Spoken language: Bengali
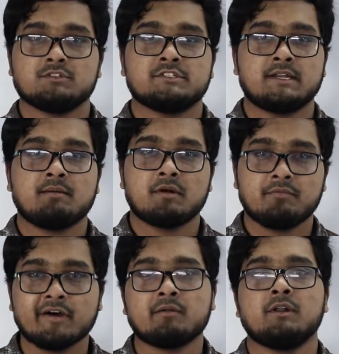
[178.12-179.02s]
যেটা আমরা
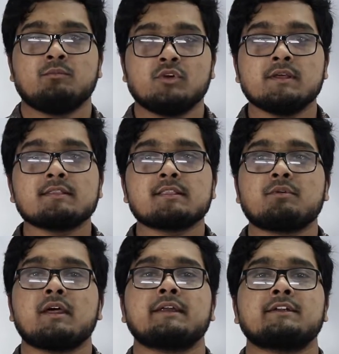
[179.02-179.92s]
ভারবাল বলি
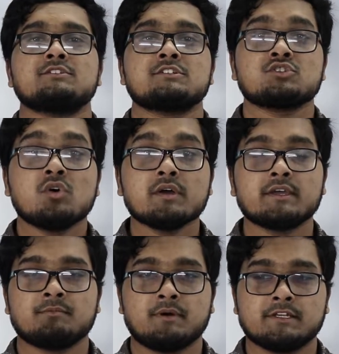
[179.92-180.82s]
তারপর আর একটা হচ্ছে
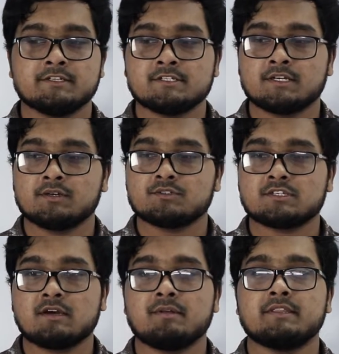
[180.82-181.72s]
সংকেত পাঠিয়ে যেটা
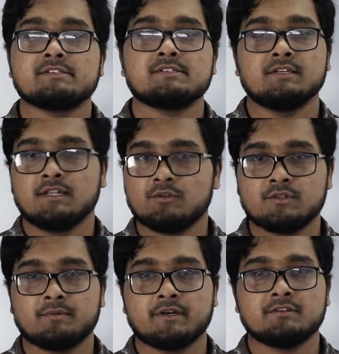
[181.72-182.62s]
হচ্ছে আমাদের সিগনাল
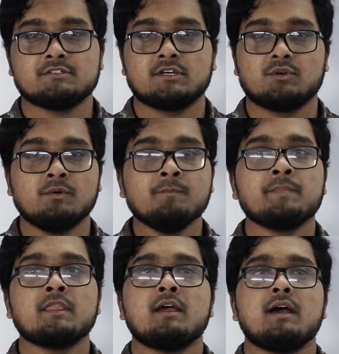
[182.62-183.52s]
হতে পারে যে কোনো
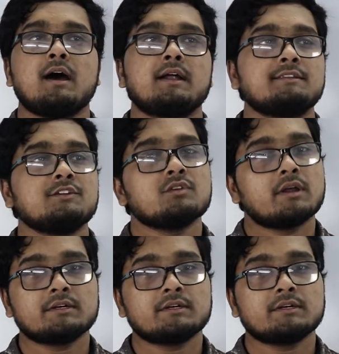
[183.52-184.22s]
আর তৃতীয় আর